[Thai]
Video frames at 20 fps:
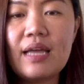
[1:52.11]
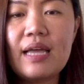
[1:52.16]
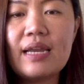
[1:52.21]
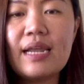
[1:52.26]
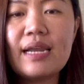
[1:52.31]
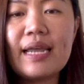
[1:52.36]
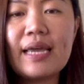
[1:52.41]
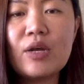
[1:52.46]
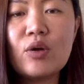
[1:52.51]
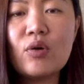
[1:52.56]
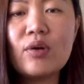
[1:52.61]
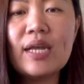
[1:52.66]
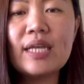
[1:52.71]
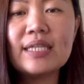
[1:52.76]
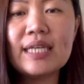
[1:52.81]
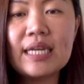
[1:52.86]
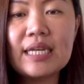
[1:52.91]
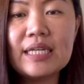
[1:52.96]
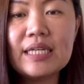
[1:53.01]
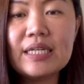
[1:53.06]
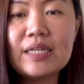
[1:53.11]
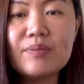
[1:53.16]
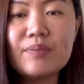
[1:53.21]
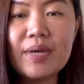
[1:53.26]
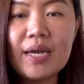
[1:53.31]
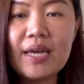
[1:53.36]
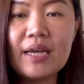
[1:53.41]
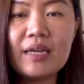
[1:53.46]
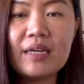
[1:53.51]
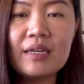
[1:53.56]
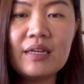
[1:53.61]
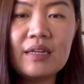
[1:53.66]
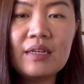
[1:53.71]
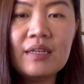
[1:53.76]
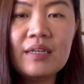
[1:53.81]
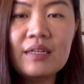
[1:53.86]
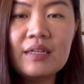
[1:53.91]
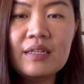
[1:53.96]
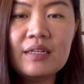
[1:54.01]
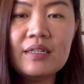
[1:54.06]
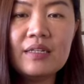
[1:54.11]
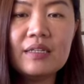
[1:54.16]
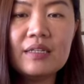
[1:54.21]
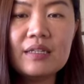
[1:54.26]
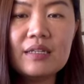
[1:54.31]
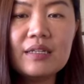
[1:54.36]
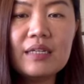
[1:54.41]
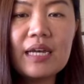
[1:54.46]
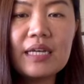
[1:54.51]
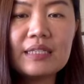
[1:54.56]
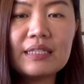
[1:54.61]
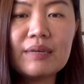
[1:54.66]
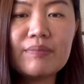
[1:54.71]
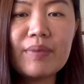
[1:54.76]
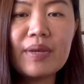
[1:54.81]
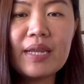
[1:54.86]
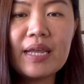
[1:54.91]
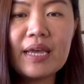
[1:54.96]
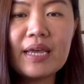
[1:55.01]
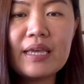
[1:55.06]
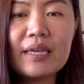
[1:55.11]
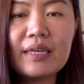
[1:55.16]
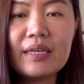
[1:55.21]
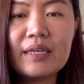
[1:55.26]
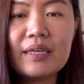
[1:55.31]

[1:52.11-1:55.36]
หลายๆ คนอาจจะลืมนะคะหรืออาจจะไม่ได้